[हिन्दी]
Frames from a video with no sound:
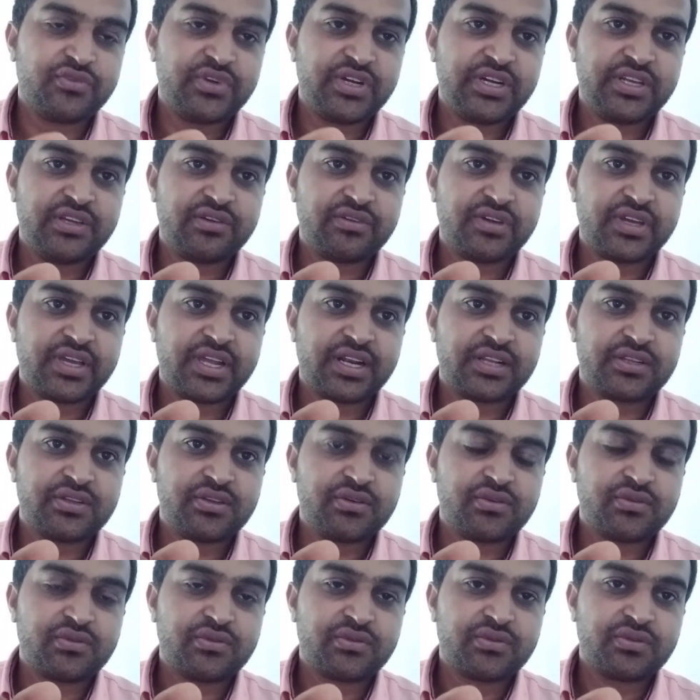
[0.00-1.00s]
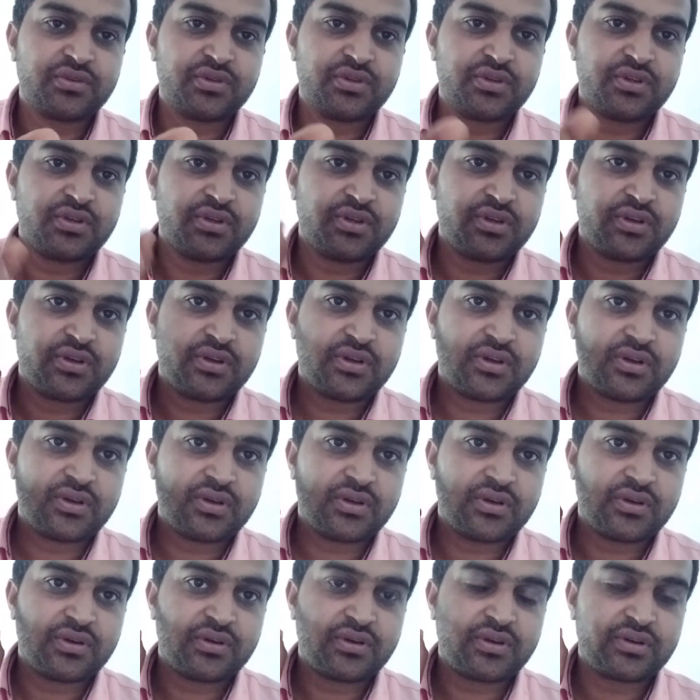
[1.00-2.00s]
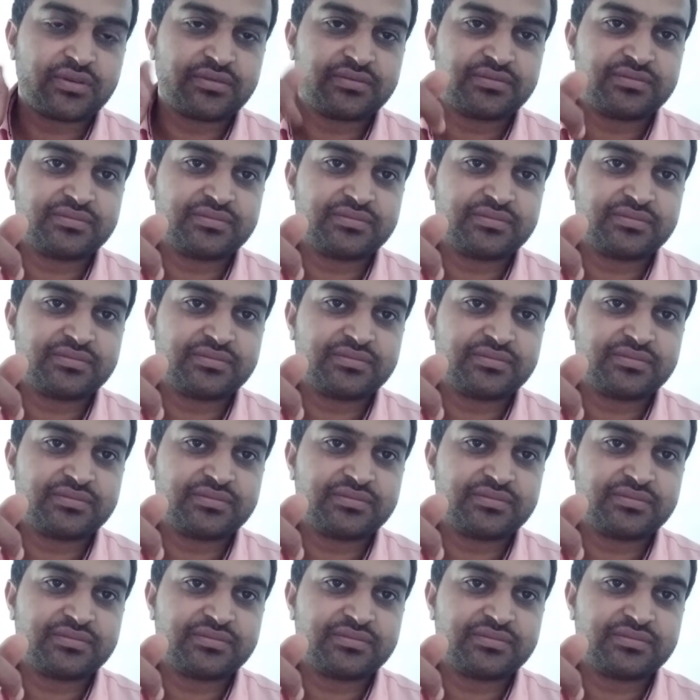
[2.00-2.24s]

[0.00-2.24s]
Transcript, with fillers: वीडियो घेर दो और